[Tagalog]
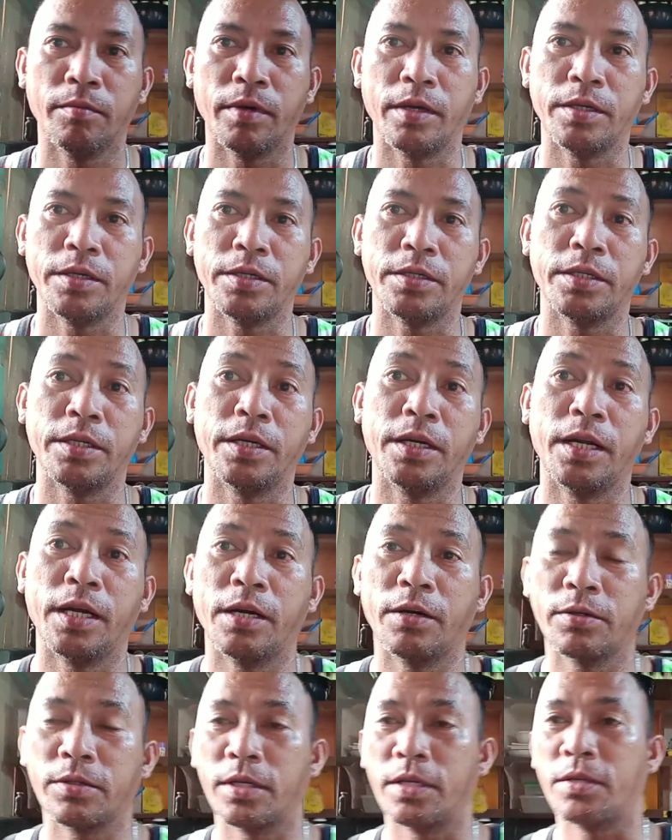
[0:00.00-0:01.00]
May share
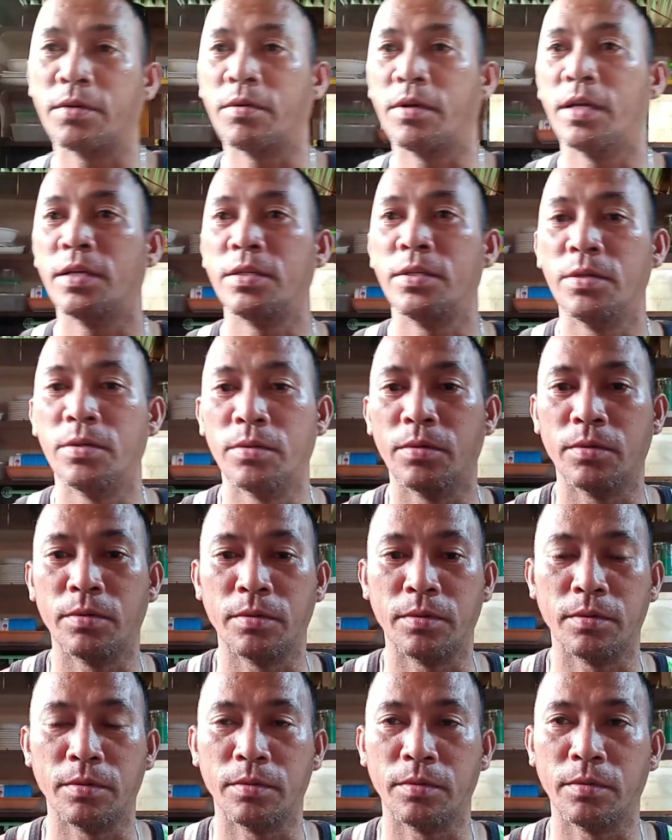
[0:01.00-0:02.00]
lang ako sa inyo guys
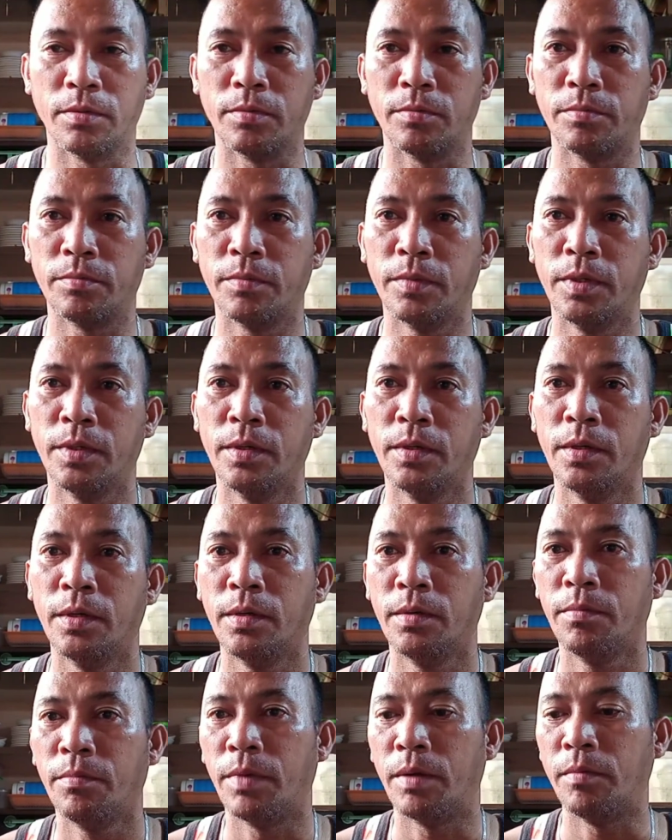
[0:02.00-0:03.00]
yung
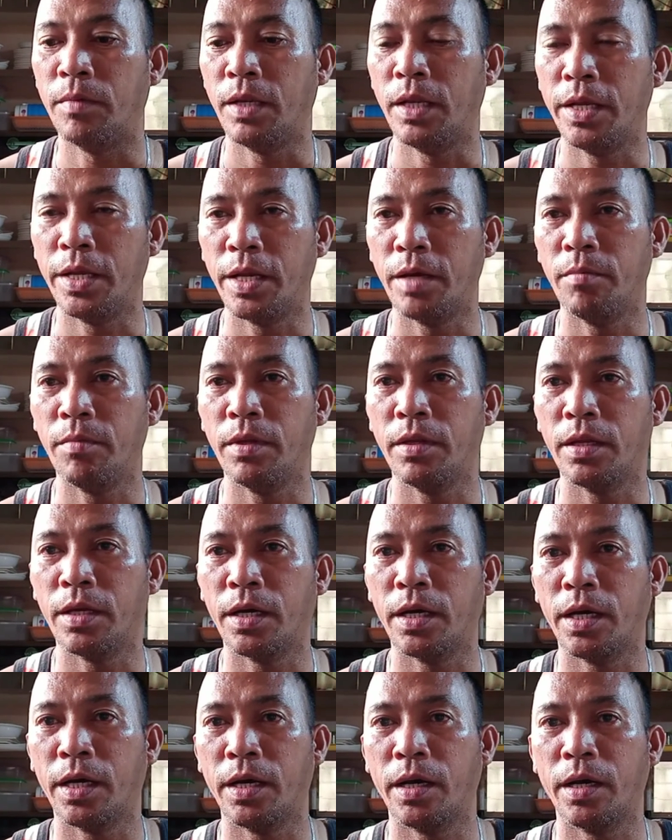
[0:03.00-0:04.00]
family namin
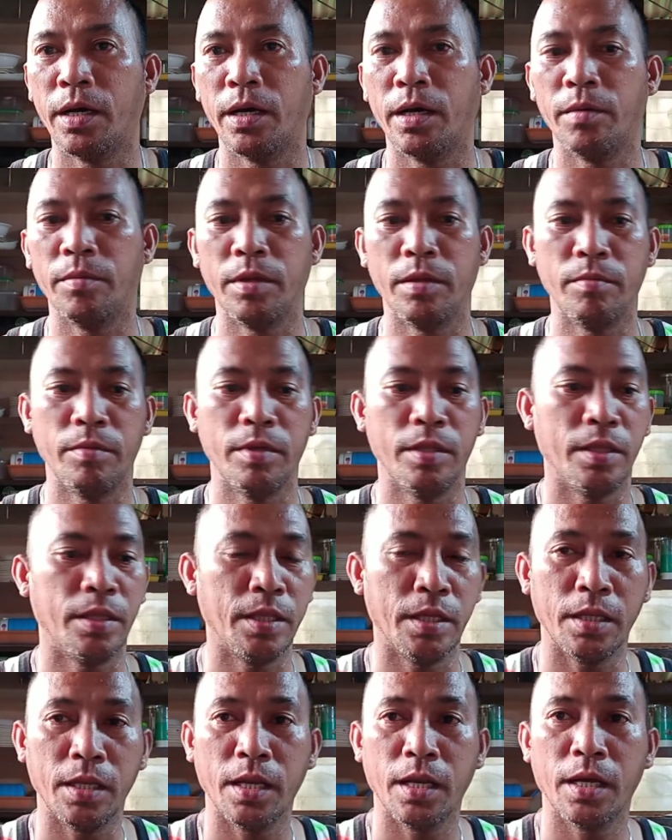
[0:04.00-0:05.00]
na
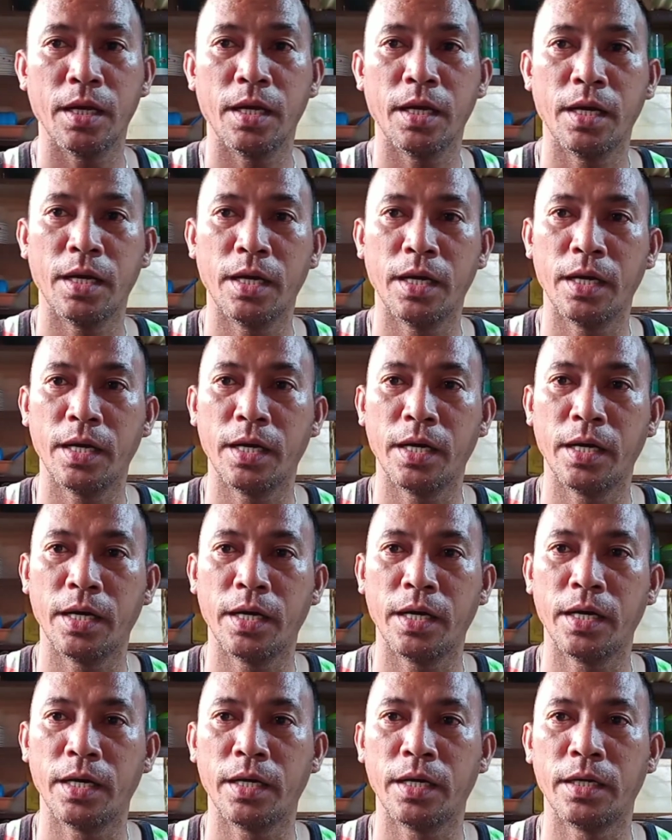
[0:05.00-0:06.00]
miniminti nilang uh, ah,